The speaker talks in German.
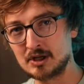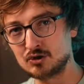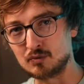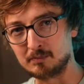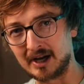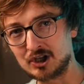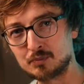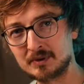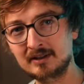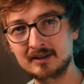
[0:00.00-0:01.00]
Zum
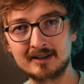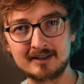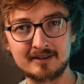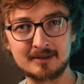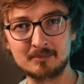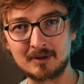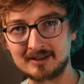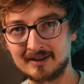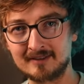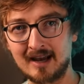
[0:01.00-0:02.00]
Beispiel, indem mal
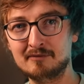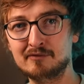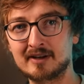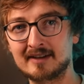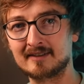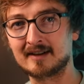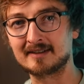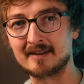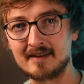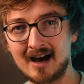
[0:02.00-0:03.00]
ganz einfach
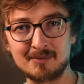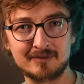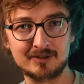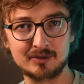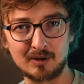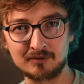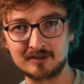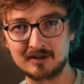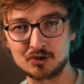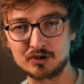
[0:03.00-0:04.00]
gesagt der Name im Video
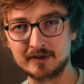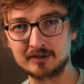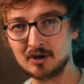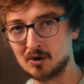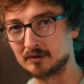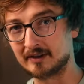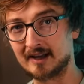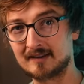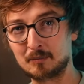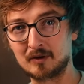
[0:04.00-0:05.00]
ausgetauscht wird und dann
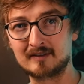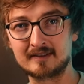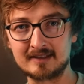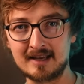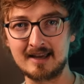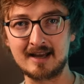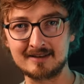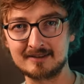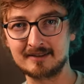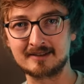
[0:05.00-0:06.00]
heißt es plötzlich, hey
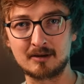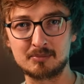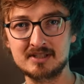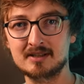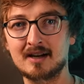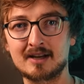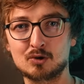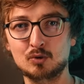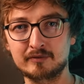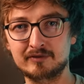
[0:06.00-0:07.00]
Andy, ich habe hier einen
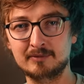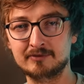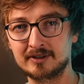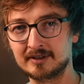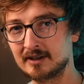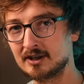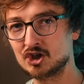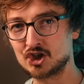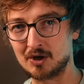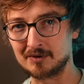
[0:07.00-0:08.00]
coolen Film für dich,
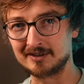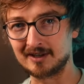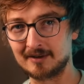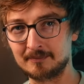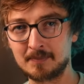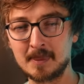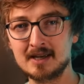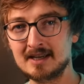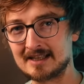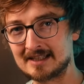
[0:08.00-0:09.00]
schau ihn dir an.
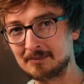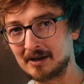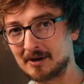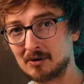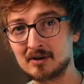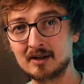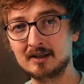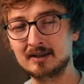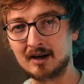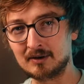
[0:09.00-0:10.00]
Es gibt aber auch
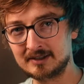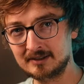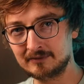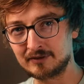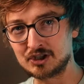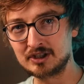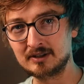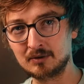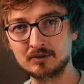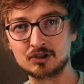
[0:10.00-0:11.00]
hier
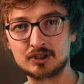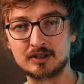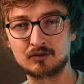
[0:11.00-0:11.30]
verschiedene Unterschiede.